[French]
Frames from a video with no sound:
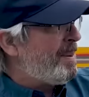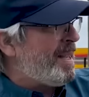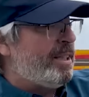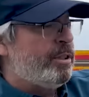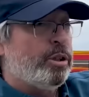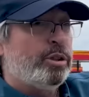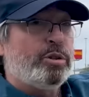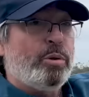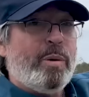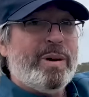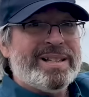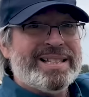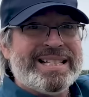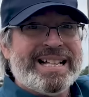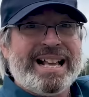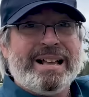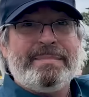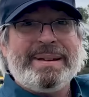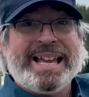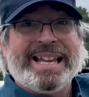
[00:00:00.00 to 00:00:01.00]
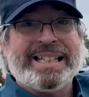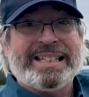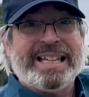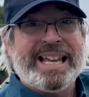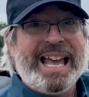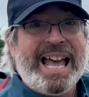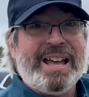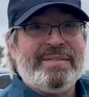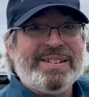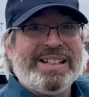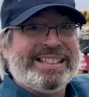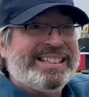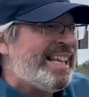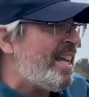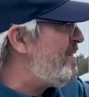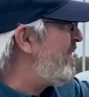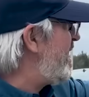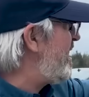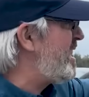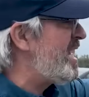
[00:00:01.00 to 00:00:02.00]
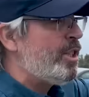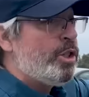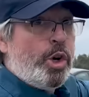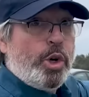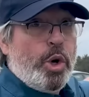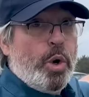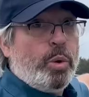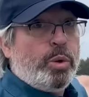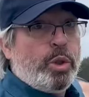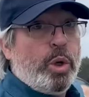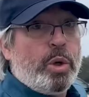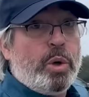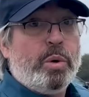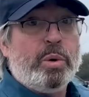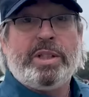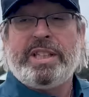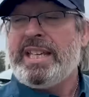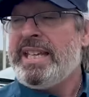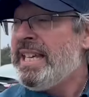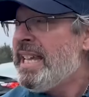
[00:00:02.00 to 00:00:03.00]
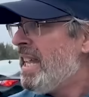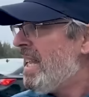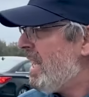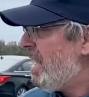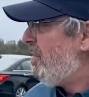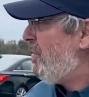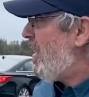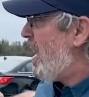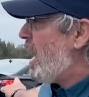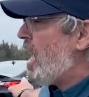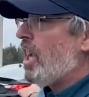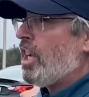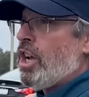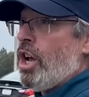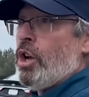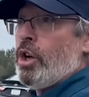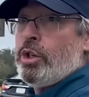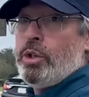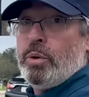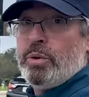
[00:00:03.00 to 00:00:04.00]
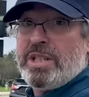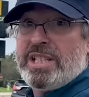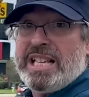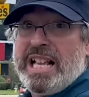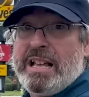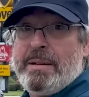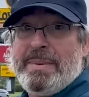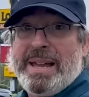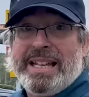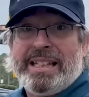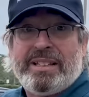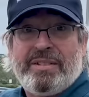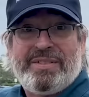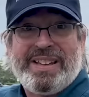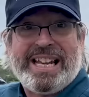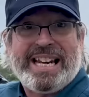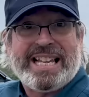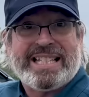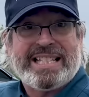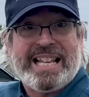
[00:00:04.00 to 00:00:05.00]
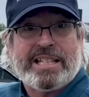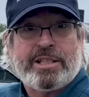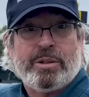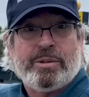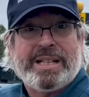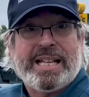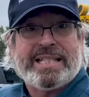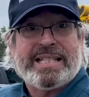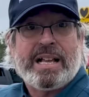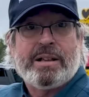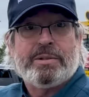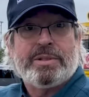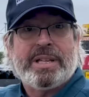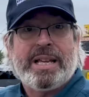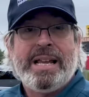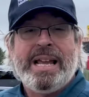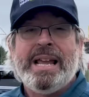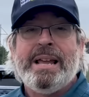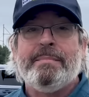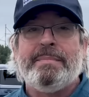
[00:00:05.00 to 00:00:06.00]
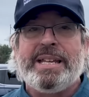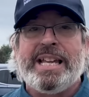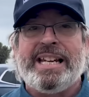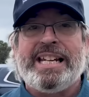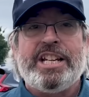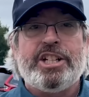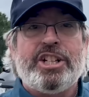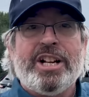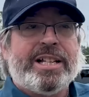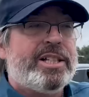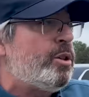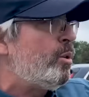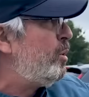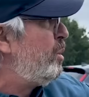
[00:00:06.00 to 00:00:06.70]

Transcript: près de 300 mètres avant de traverser de l'autre côté et faire encore un autre 100 mètres vers la station d'essence. Mais il y a les gens qui